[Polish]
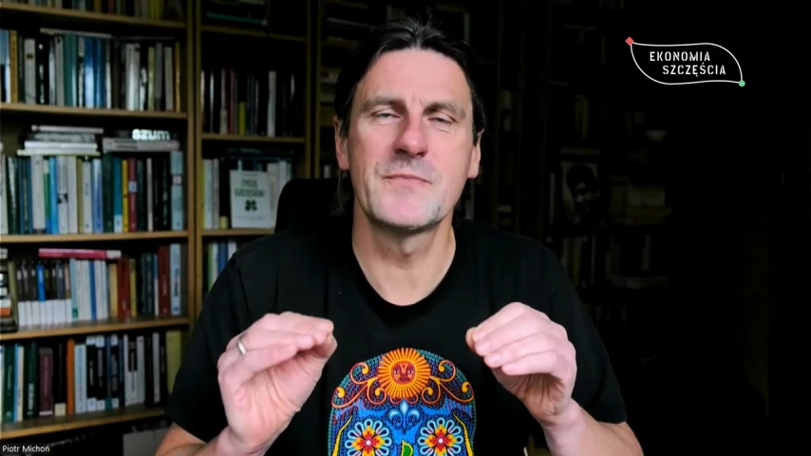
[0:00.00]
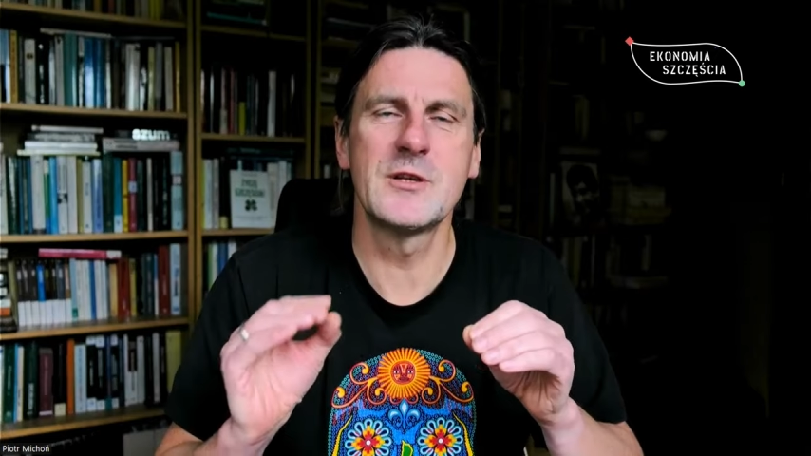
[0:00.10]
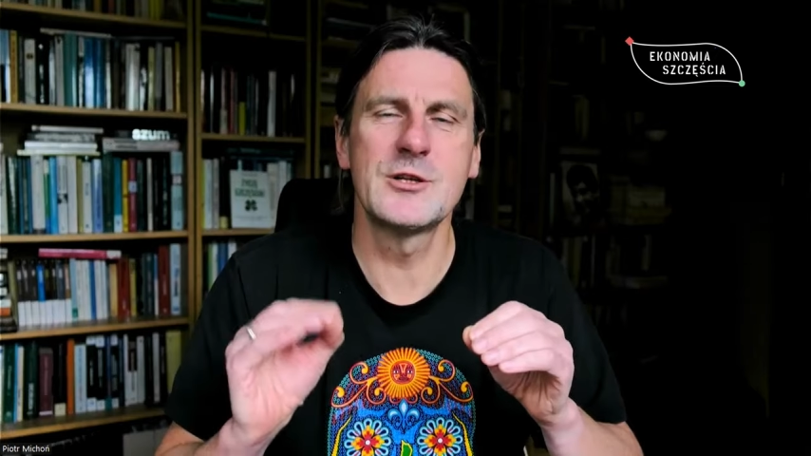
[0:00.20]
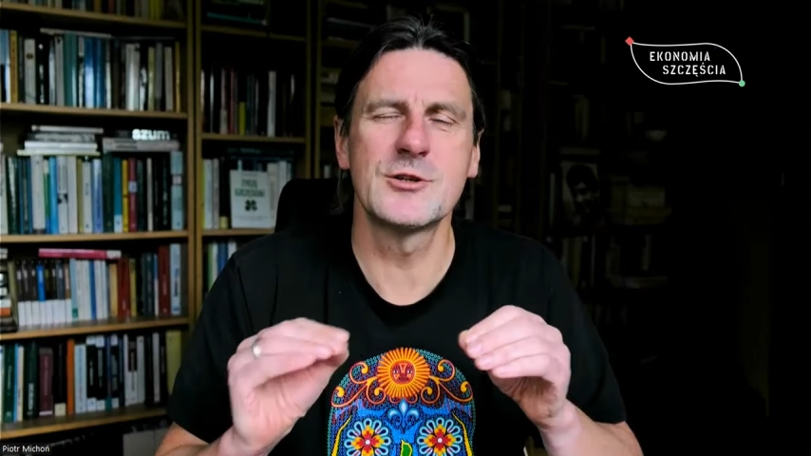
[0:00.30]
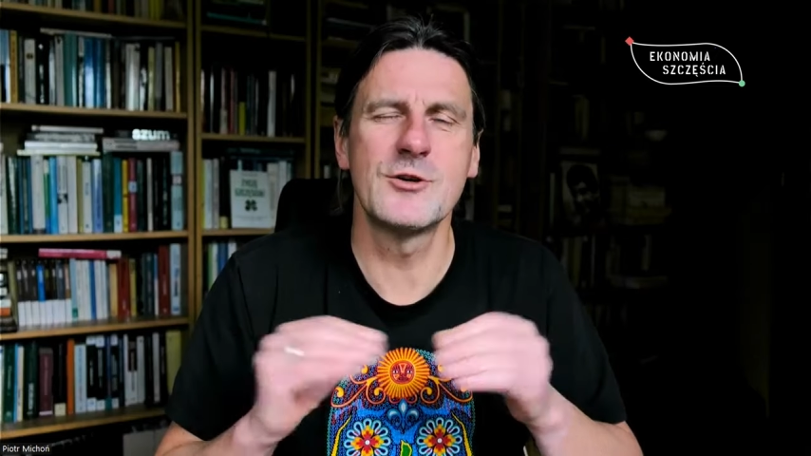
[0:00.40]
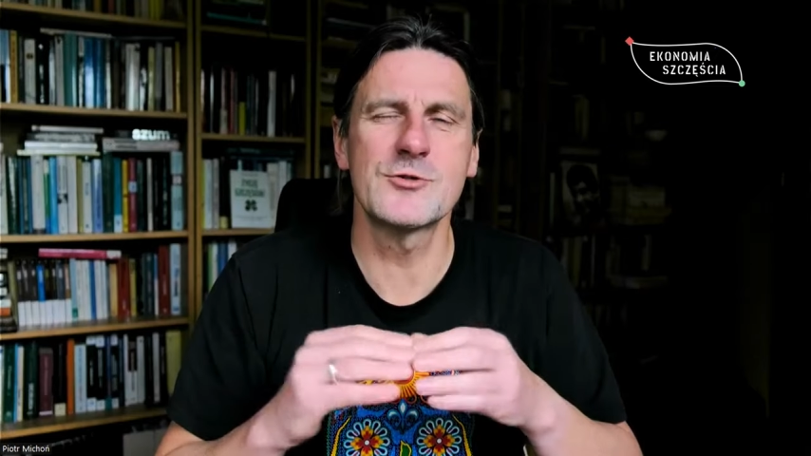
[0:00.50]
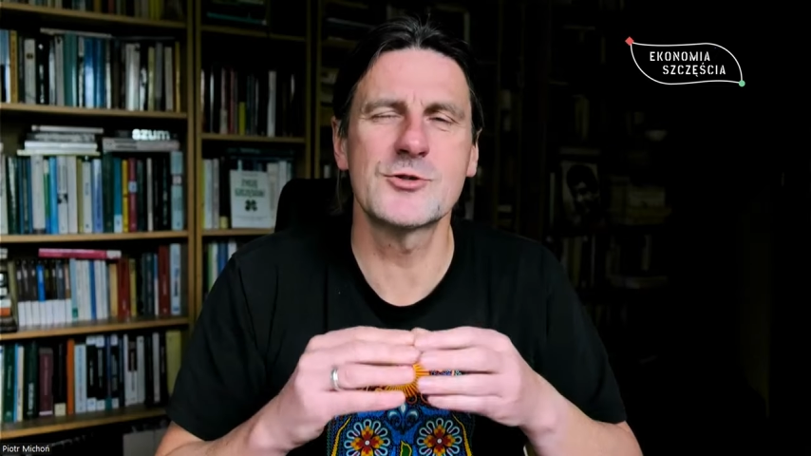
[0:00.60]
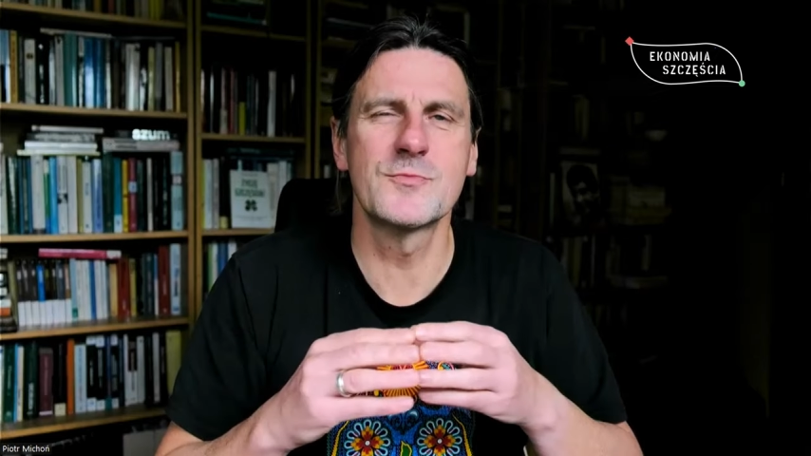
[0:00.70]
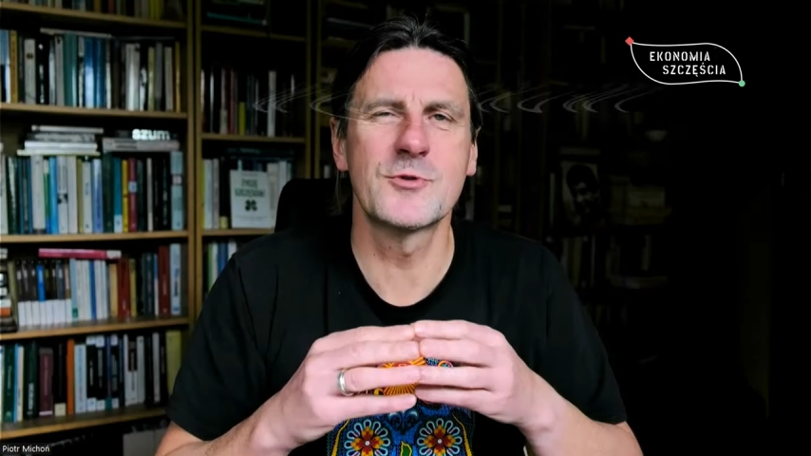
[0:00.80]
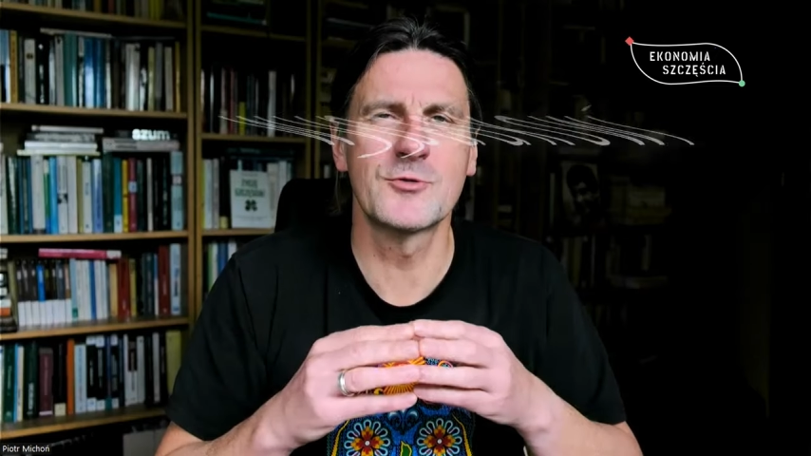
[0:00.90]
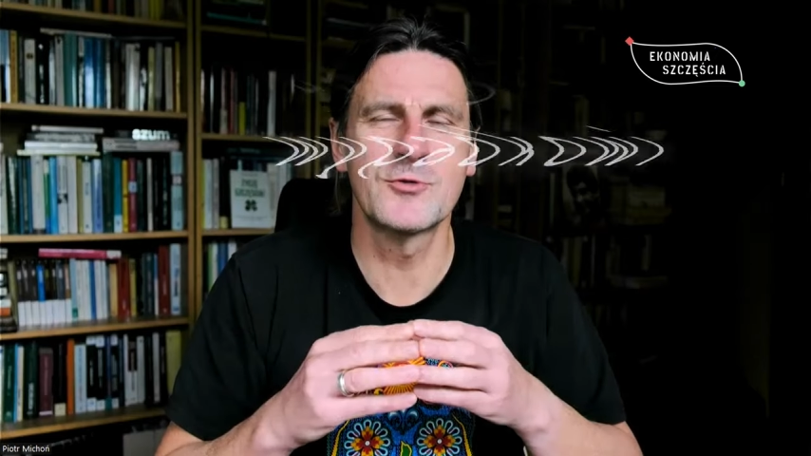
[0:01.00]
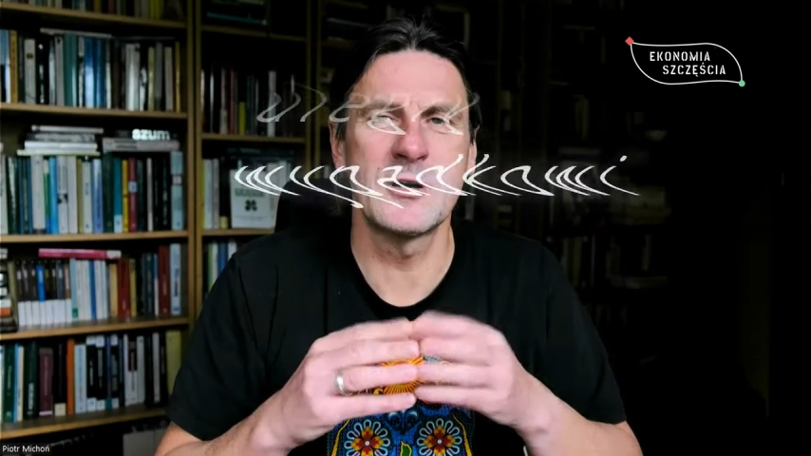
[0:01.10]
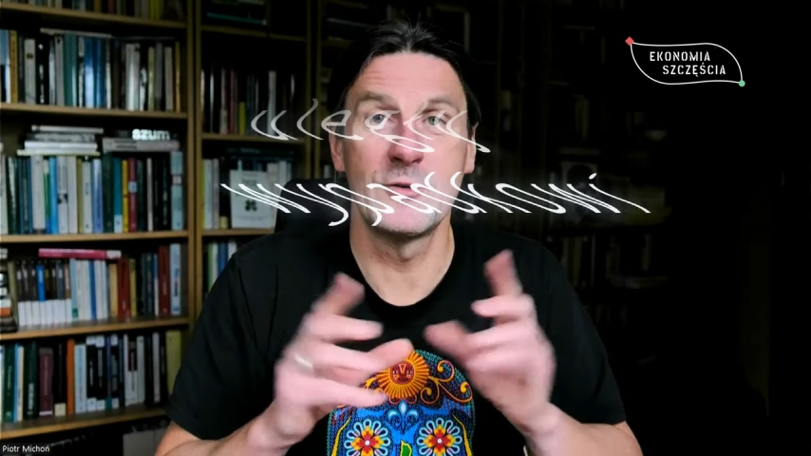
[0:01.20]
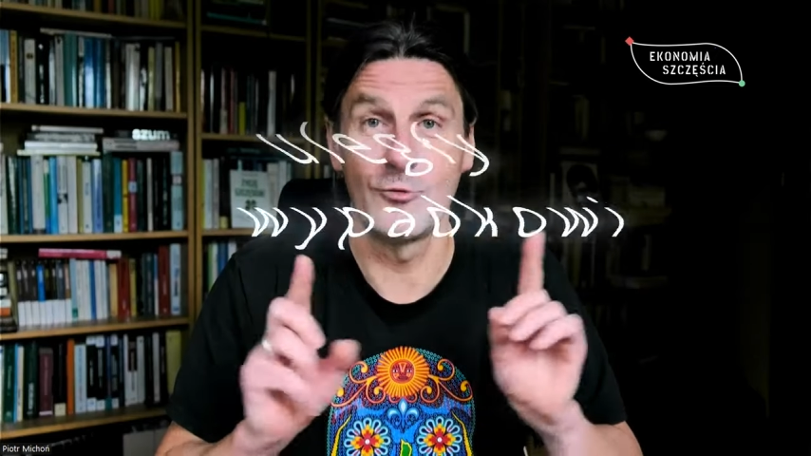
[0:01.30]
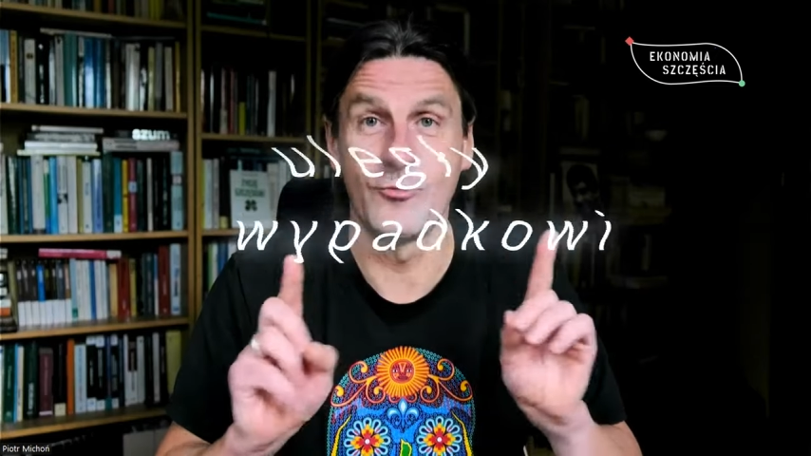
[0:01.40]
niż osób, które,
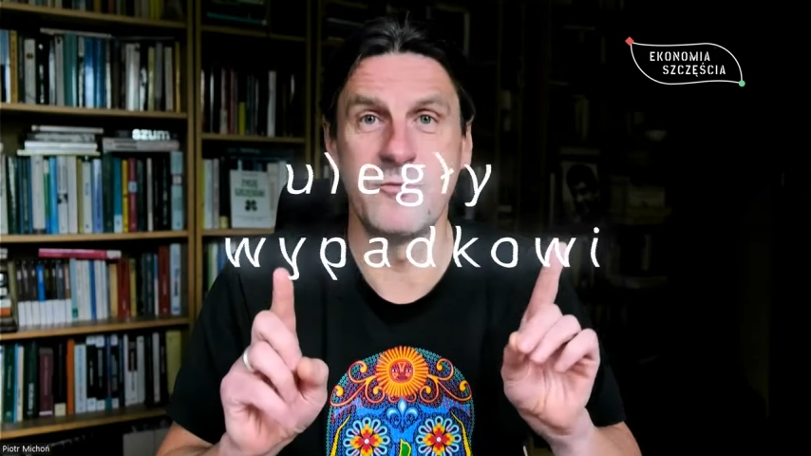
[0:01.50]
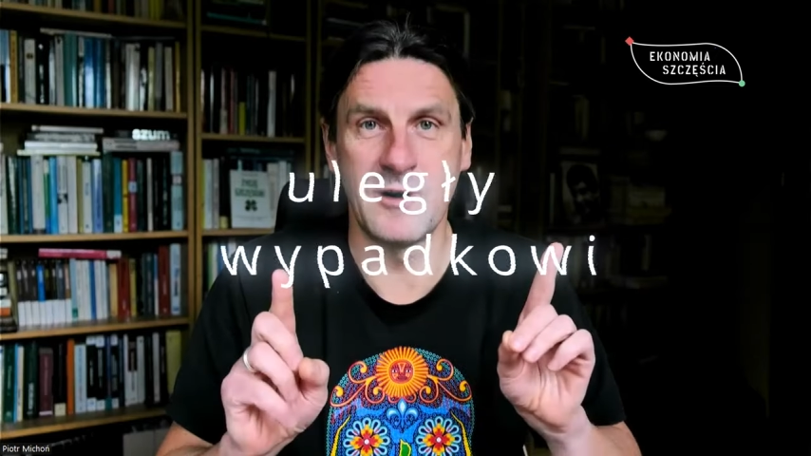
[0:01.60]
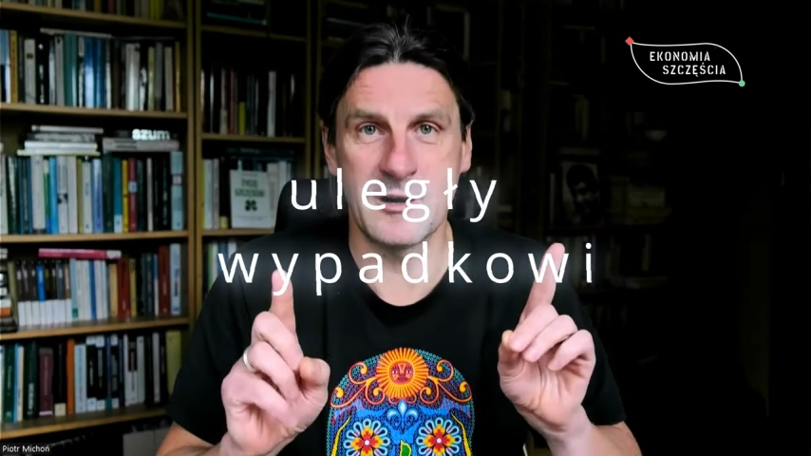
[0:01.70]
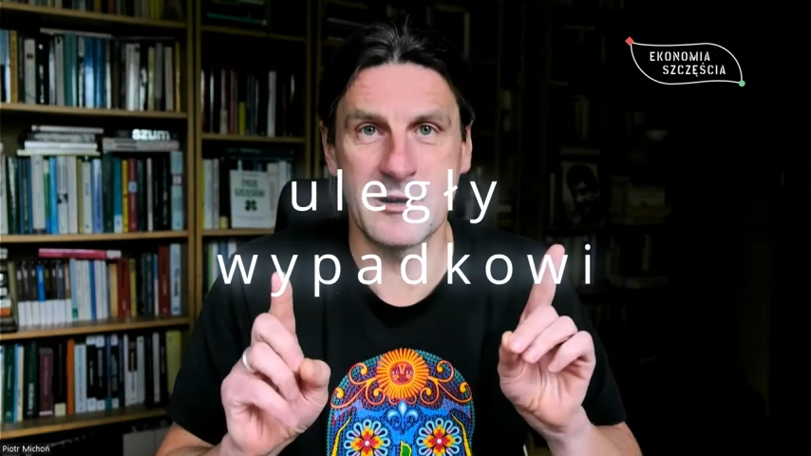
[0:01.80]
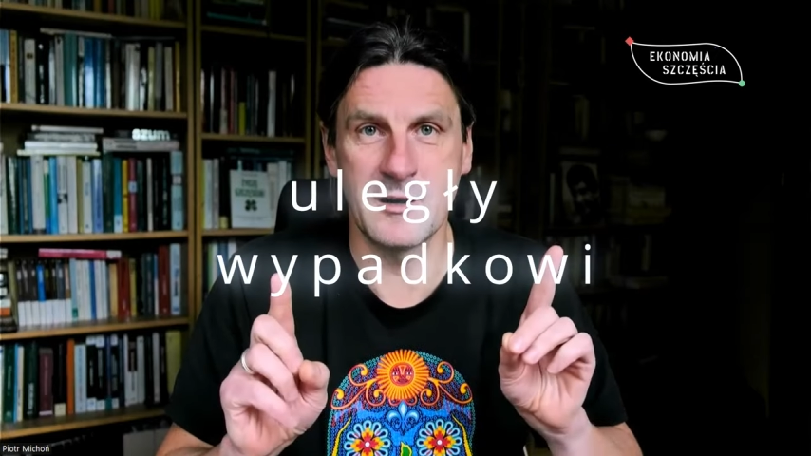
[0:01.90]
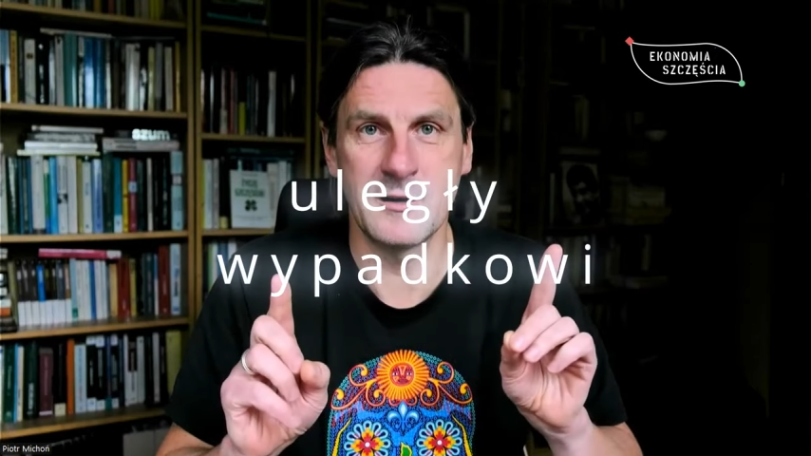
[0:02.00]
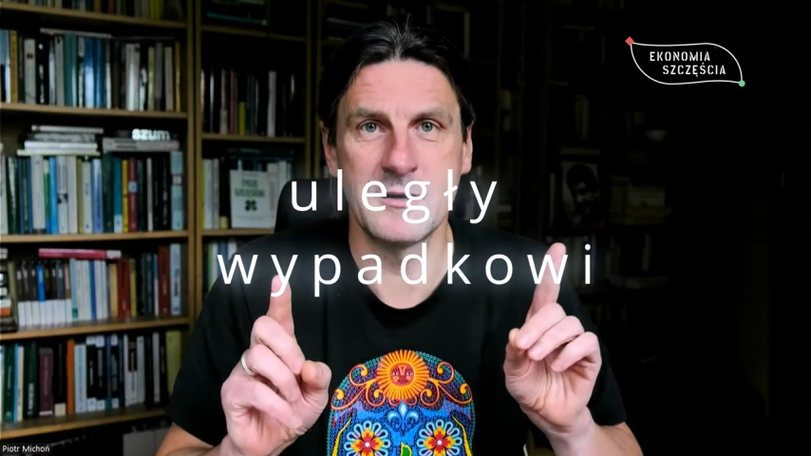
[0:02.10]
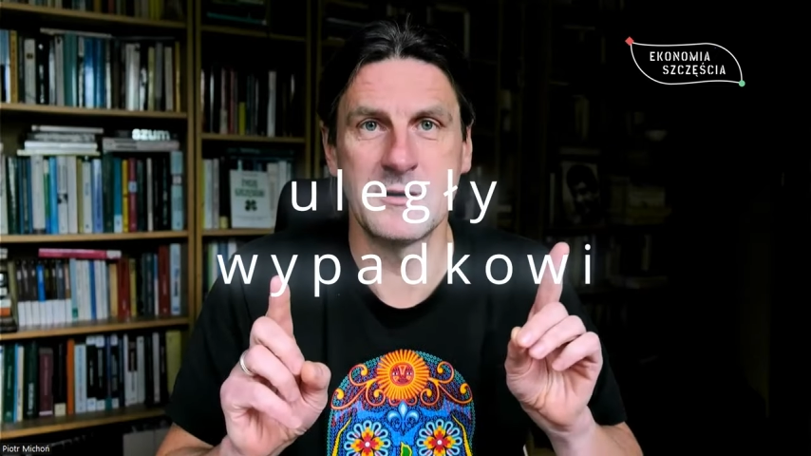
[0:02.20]
uwaga,